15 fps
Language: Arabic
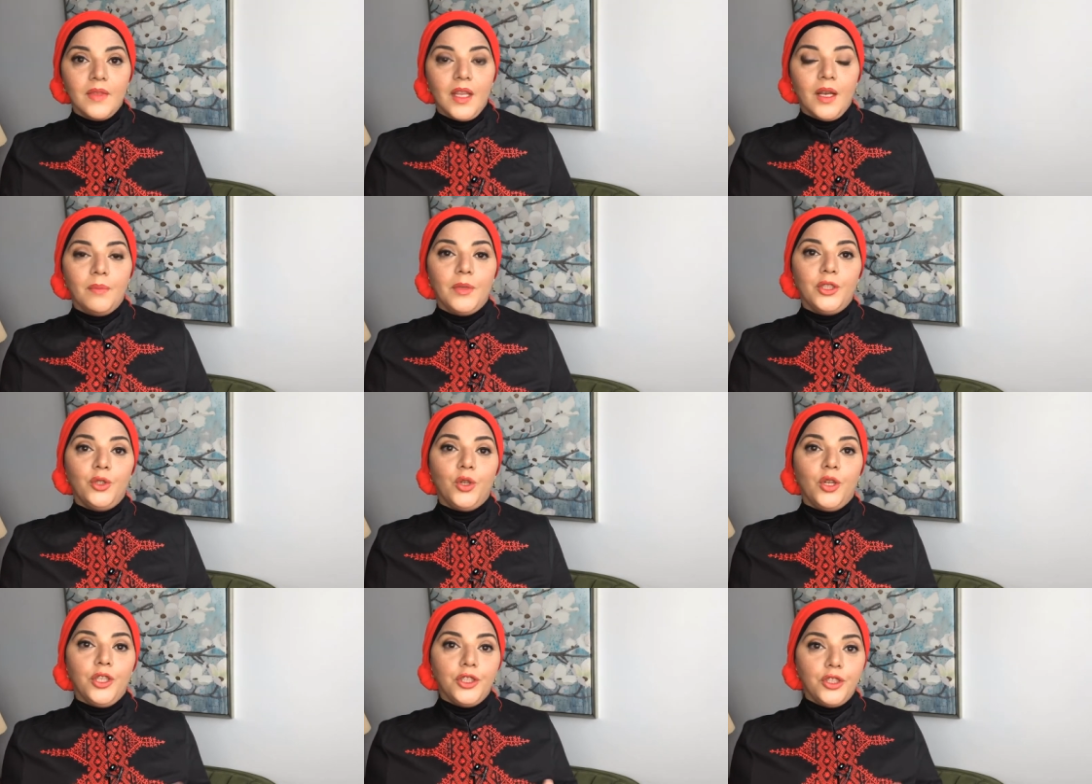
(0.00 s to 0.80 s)
ما
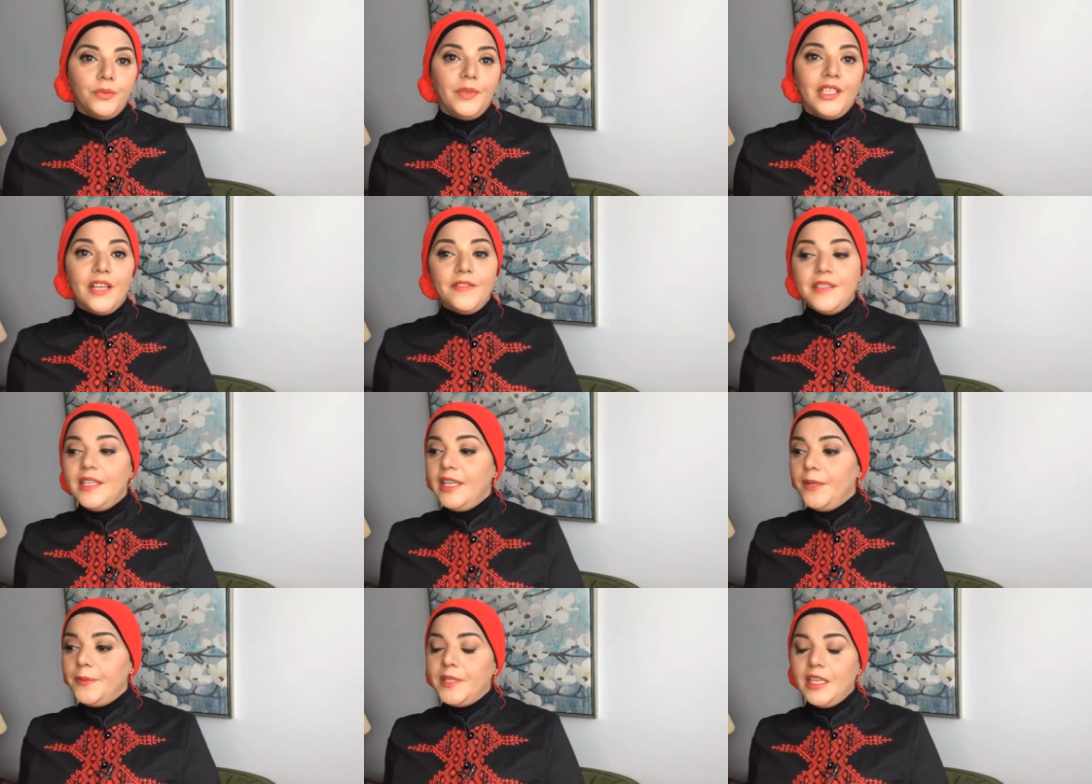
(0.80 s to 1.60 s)
تروحش بنفس
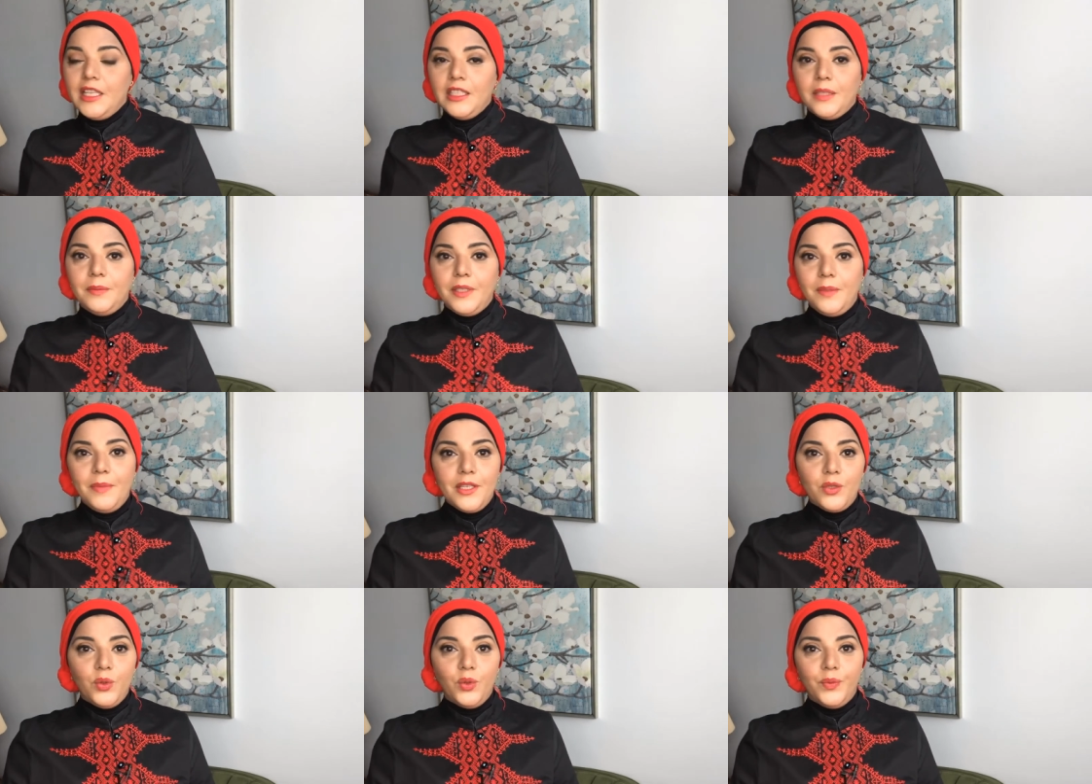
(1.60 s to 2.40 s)
اللبس اللي انت
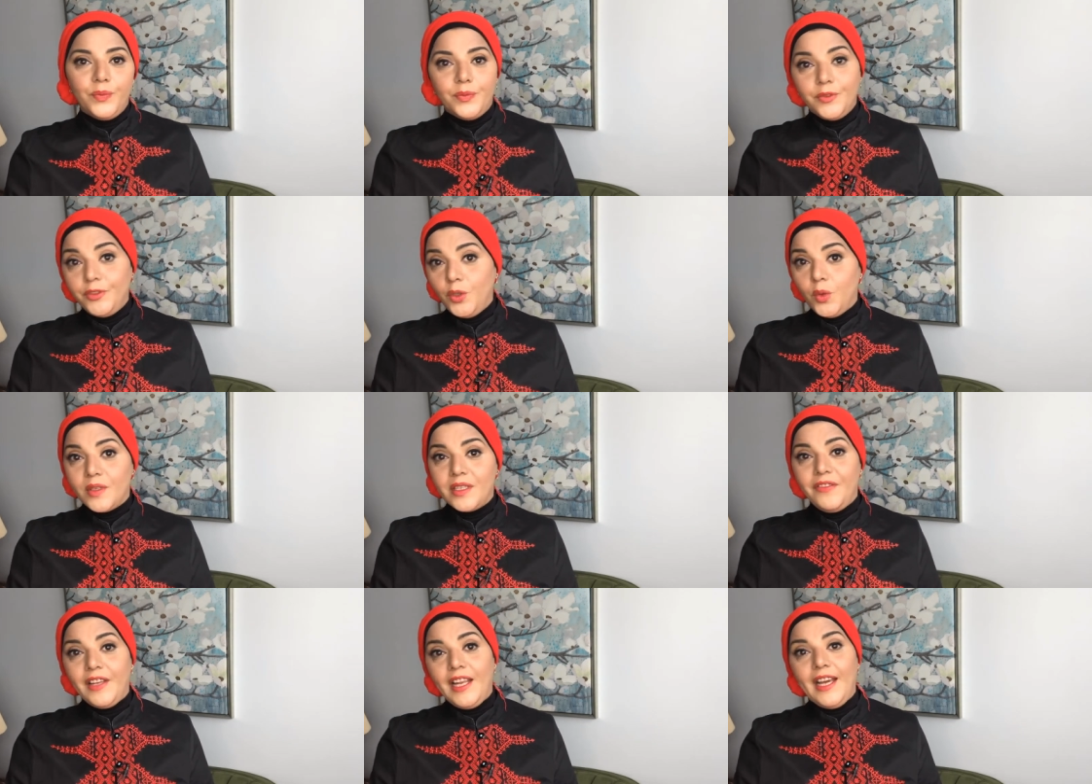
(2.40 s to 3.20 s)
بتلبسه في
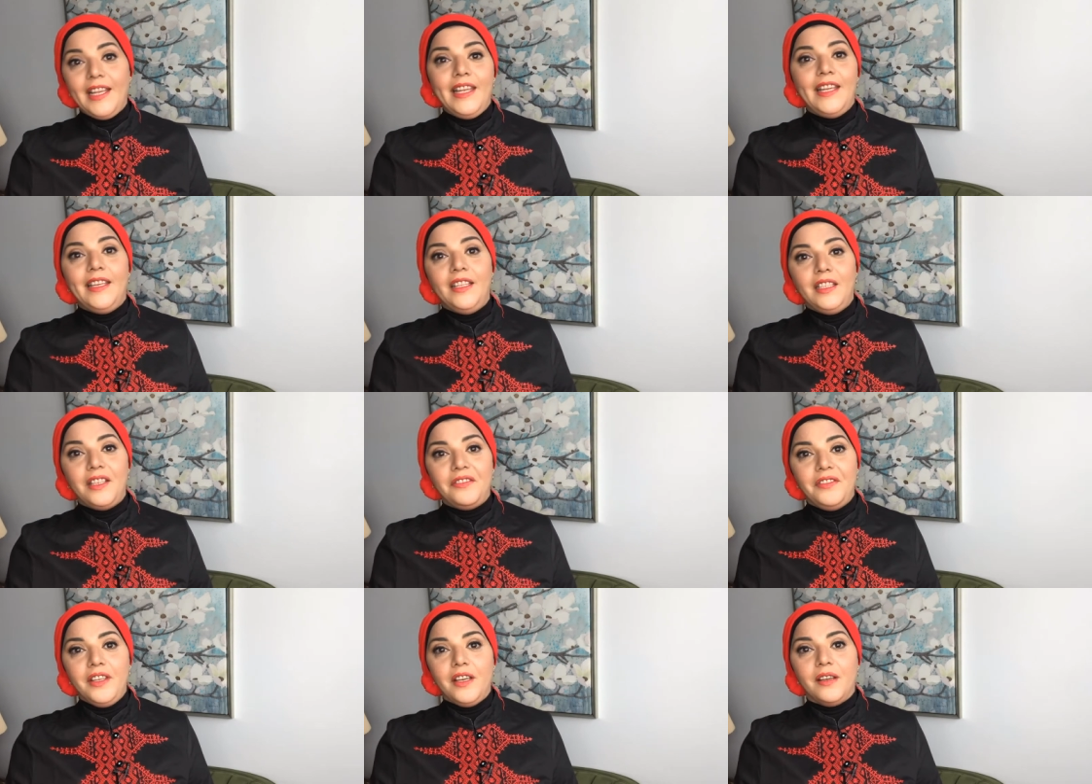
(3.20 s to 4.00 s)
الوظيفه الحاليه اللي انت
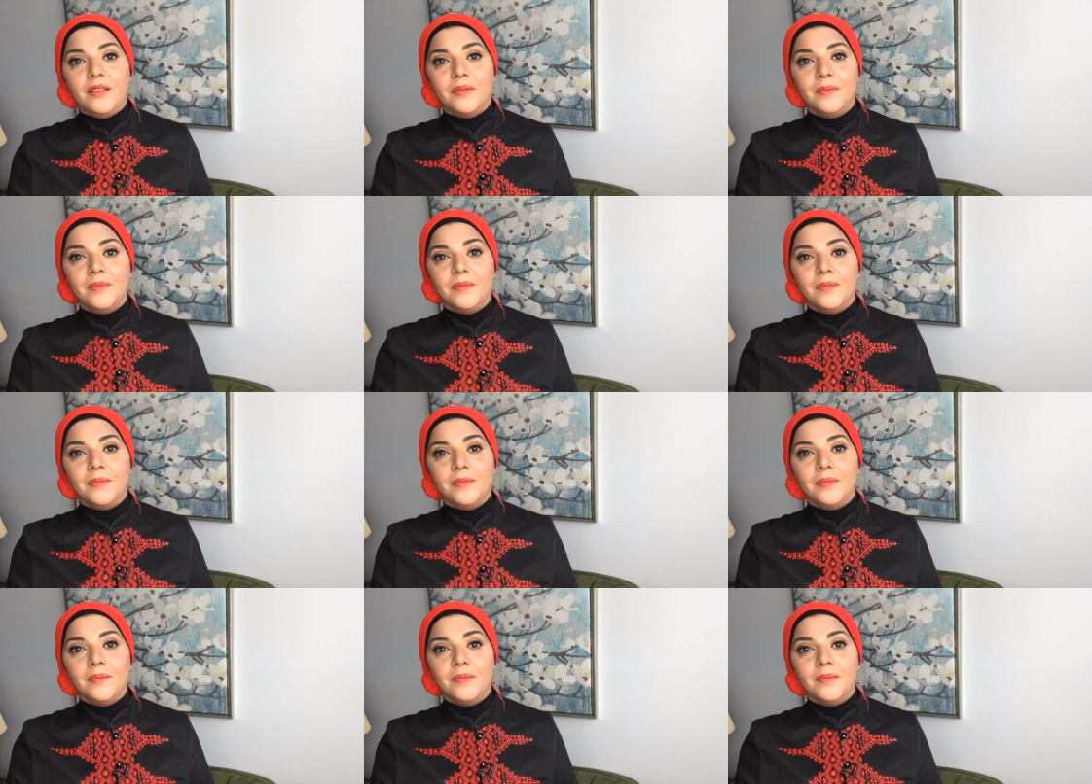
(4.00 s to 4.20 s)
فيها